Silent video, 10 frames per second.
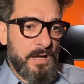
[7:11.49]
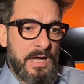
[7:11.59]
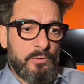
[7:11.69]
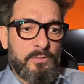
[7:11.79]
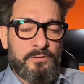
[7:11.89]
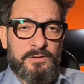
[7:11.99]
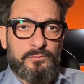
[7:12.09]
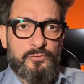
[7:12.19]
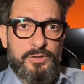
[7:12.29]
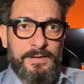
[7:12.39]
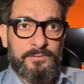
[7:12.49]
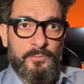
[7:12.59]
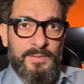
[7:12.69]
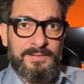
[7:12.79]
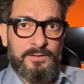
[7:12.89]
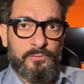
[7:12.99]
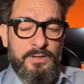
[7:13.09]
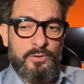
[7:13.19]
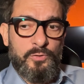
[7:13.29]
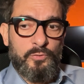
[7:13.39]
Allora cosa è successo? Ho passato un
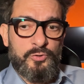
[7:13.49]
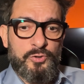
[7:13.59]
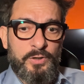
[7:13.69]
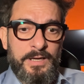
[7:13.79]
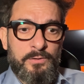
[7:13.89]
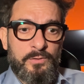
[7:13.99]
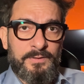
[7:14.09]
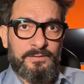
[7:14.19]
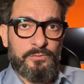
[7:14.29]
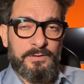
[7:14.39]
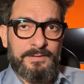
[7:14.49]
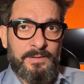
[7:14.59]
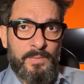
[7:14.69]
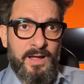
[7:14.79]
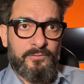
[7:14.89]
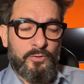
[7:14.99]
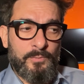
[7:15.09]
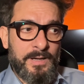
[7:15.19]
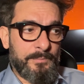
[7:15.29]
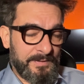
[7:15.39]
incrocio e non ho visto il semaforo,
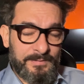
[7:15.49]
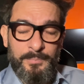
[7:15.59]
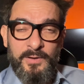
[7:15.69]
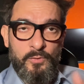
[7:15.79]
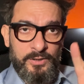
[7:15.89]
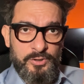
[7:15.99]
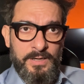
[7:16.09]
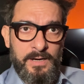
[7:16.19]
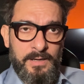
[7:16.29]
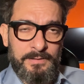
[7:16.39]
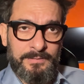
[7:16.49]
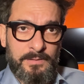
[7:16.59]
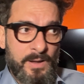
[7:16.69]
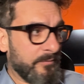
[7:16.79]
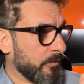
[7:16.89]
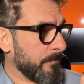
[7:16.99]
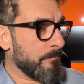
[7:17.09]
ma beh, sapevo che c'era il semaforo,